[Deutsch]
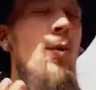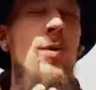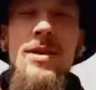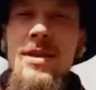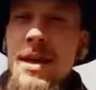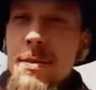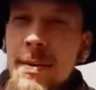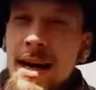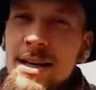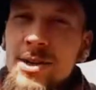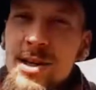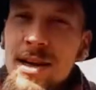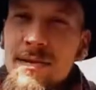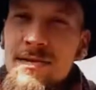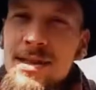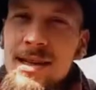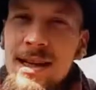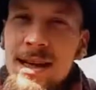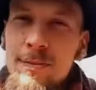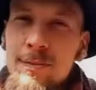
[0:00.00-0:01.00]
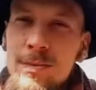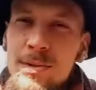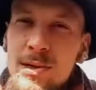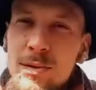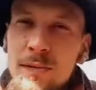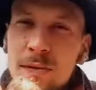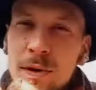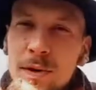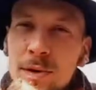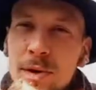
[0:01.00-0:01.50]
und
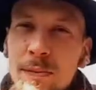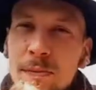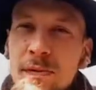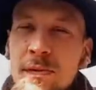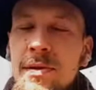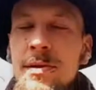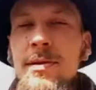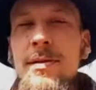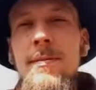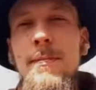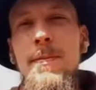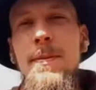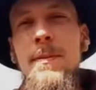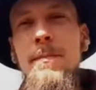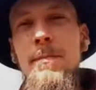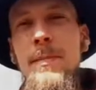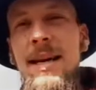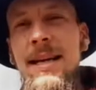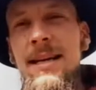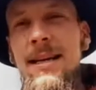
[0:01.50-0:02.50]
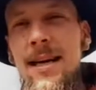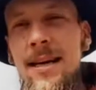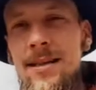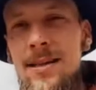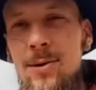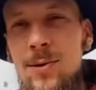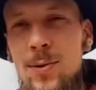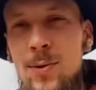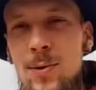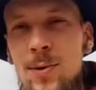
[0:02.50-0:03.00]
Gemeinschaftsleben zu verknüpfen
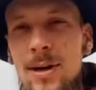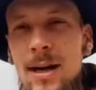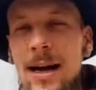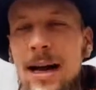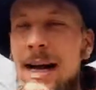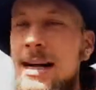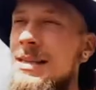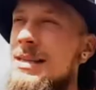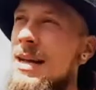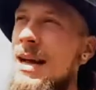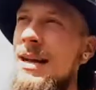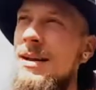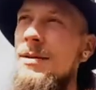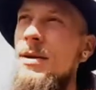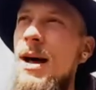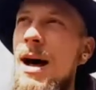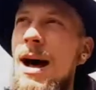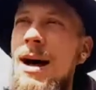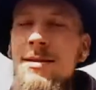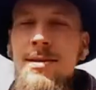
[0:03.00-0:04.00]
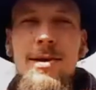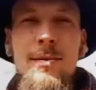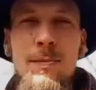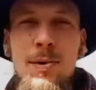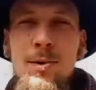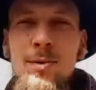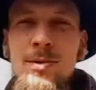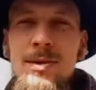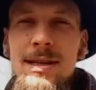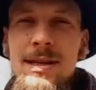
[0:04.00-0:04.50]
Meditation als An
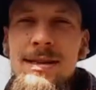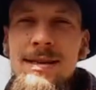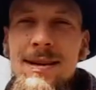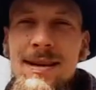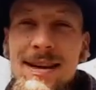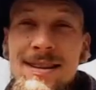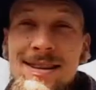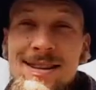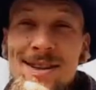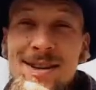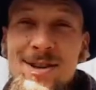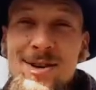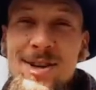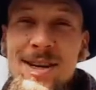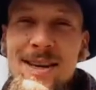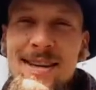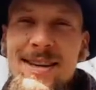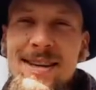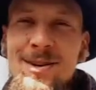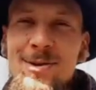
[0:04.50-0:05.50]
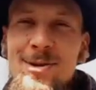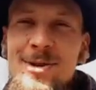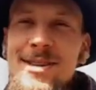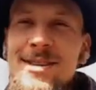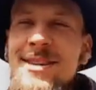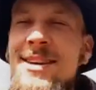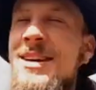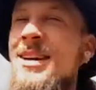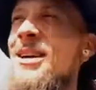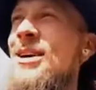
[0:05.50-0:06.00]
Ankerpunkt dieser ganzen Geschichte
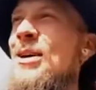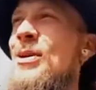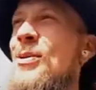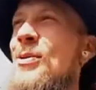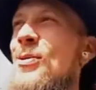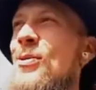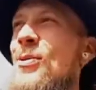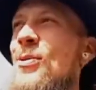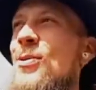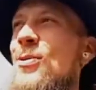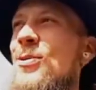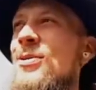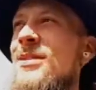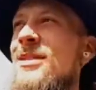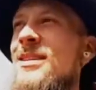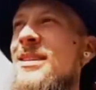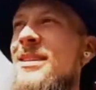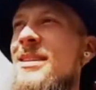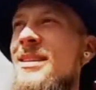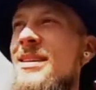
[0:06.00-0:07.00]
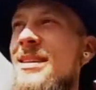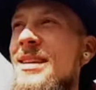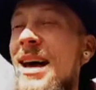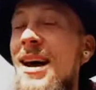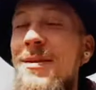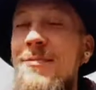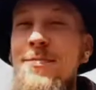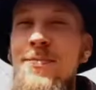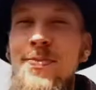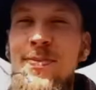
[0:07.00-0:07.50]
nutzt und
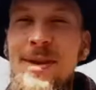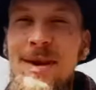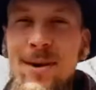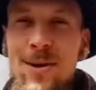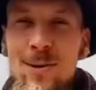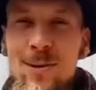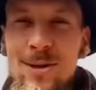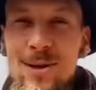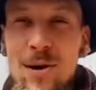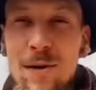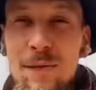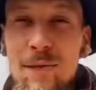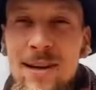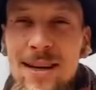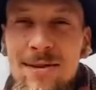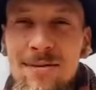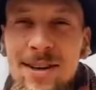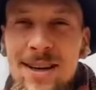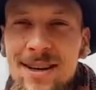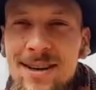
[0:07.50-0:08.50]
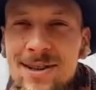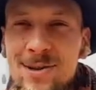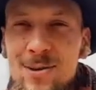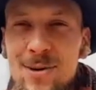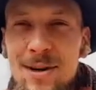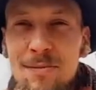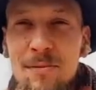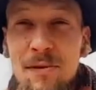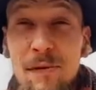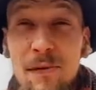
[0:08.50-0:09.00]
ja, uns hoffentlich wieder
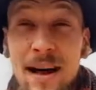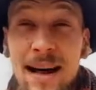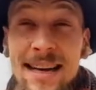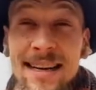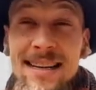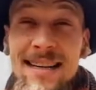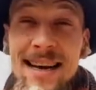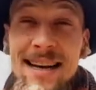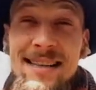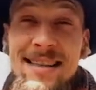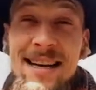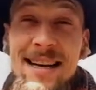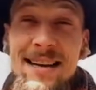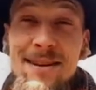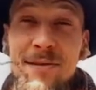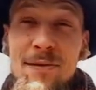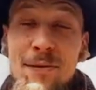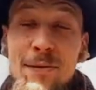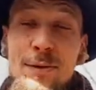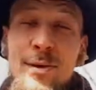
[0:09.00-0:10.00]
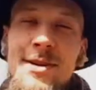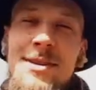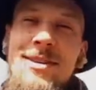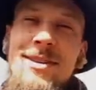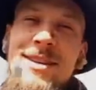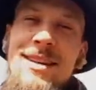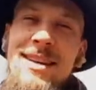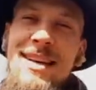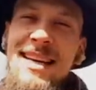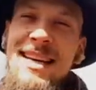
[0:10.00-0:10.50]
zu einem freien Dasein führt.
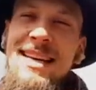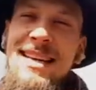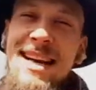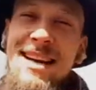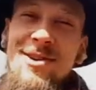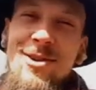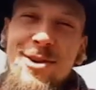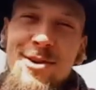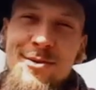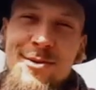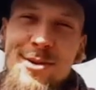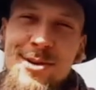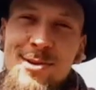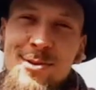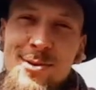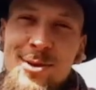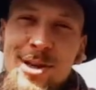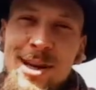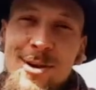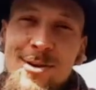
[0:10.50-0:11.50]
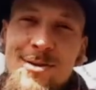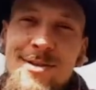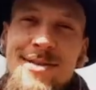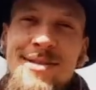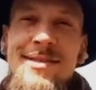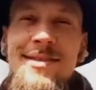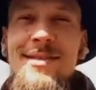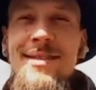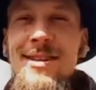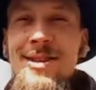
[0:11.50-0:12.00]
Ich danke euch fürs
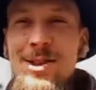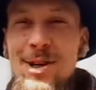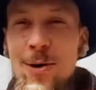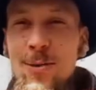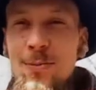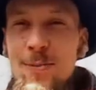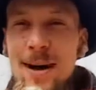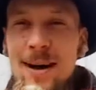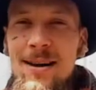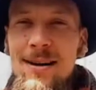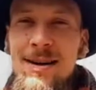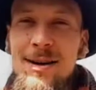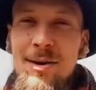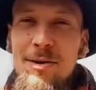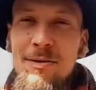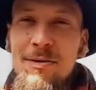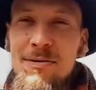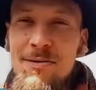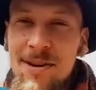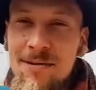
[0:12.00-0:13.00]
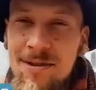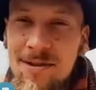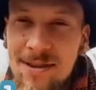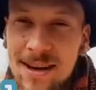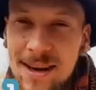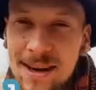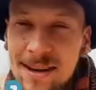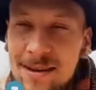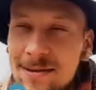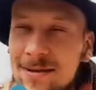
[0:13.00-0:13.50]
Zuschauen. Schaut mal auf
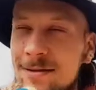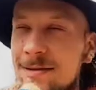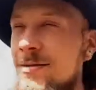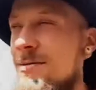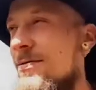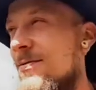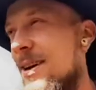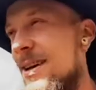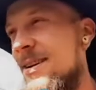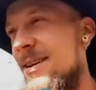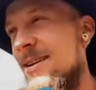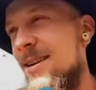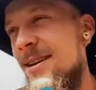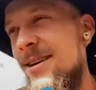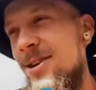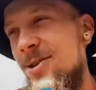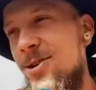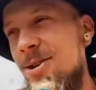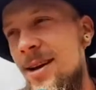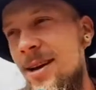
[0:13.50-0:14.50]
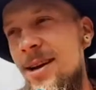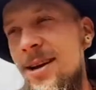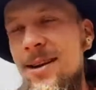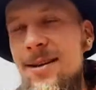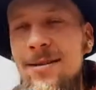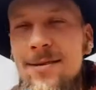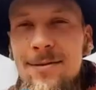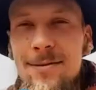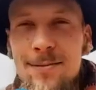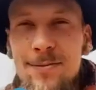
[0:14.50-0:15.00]

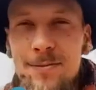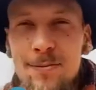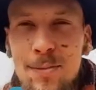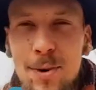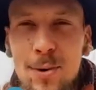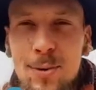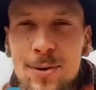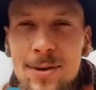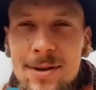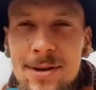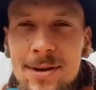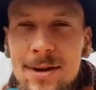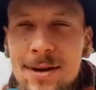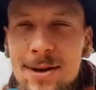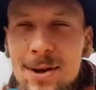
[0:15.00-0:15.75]
www.wandernindistille.com.